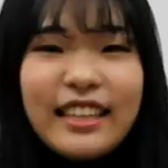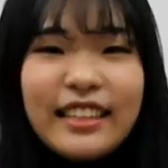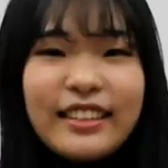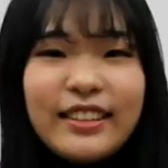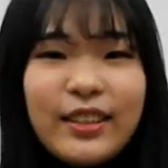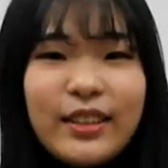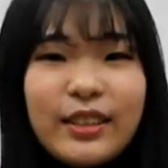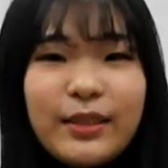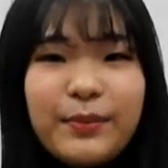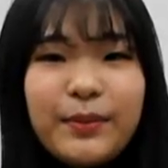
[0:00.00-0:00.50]

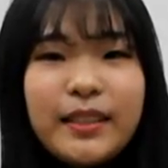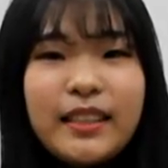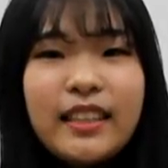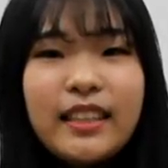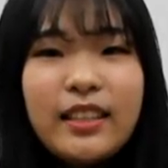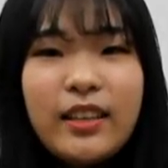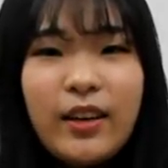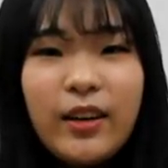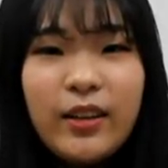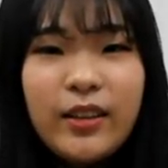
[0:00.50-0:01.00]

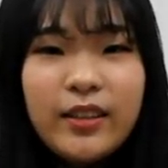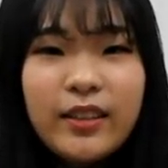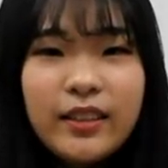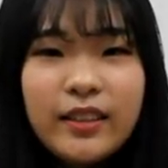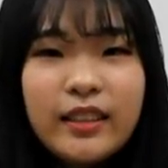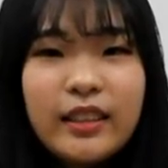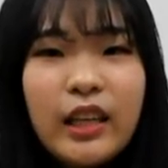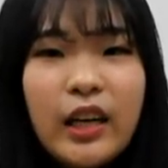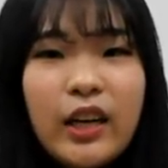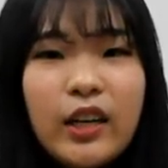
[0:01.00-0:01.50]

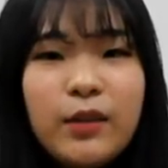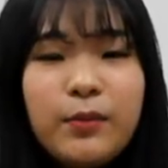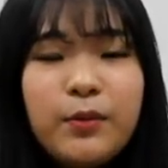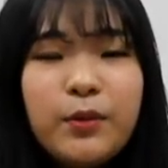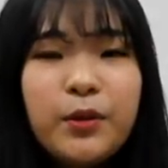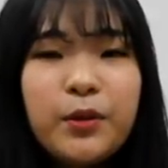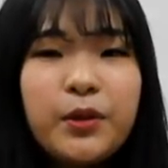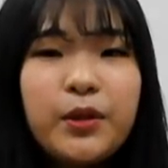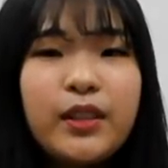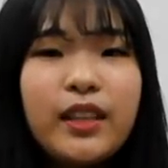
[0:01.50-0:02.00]
2017년
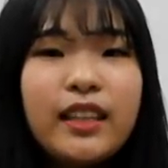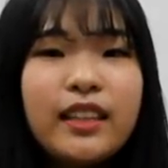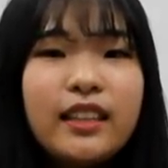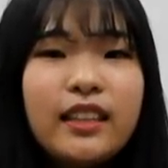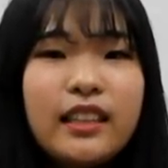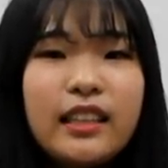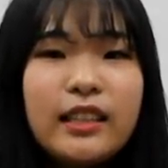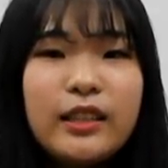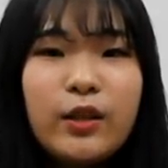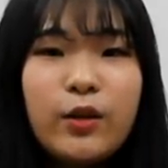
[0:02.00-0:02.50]
처음으로
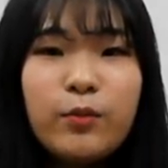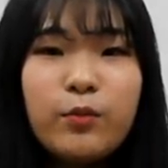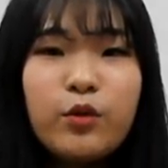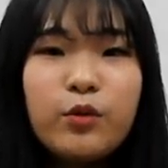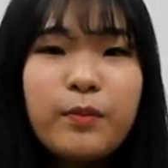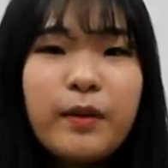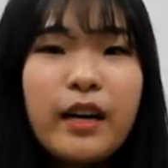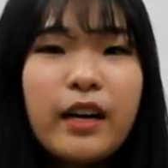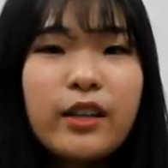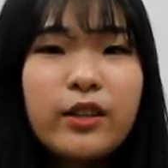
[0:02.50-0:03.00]
전해드린
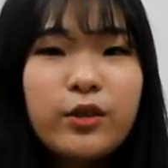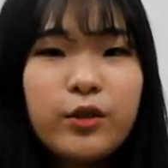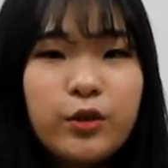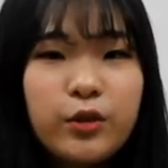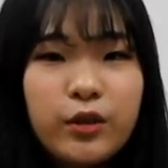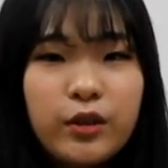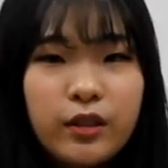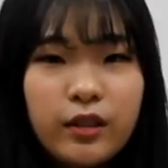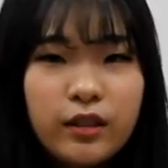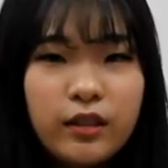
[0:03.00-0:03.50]
성북마을
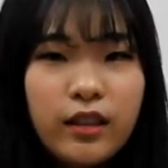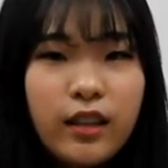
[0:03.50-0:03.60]
뉴스